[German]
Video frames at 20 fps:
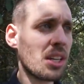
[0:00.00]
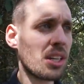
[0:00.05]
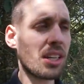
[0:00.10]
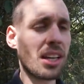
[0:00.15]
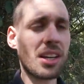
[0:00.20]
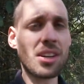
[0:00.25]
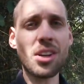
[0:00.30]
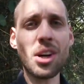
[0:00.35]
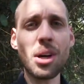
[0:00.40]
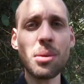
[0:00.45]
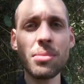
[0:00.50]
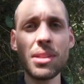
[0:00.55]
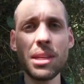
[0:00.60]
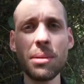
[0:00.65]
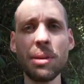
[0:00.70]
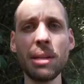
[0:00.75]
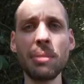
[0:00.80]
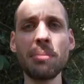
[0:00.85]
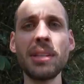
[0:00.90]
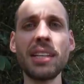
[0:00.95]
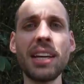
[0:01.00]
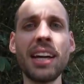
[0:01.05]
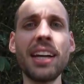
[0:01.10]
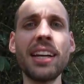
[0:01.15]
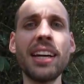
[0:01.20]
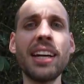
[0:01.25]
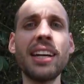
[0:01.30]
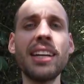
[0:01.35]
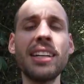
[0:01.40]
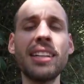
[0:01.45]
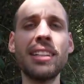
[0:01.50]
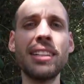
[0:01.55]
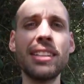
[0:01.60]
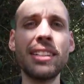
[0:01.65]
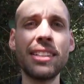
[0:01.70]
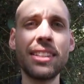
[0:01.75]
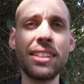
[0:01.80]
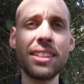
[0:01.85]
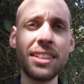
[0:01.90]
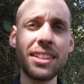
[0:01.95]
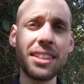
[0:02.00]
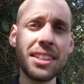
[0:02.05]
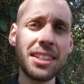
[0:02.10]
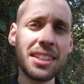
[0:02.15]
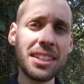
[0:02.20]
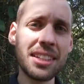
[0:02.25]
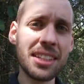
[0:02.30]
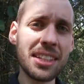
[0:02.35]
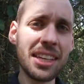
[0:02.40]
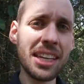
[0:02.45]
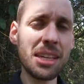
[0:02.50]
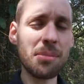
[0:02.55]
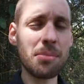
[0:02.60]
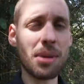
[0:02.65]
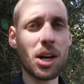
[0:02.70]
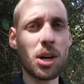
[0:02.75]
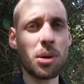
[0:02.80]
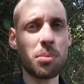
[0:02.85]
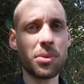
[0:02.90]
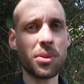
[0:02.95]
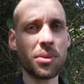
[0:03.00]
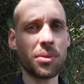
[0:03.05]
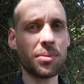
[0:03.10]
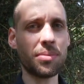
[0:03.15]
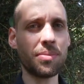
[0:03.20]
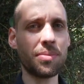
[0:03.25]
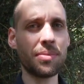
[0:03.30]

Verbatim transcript: Dann kommt jemand mit einer Gegenbehauptung.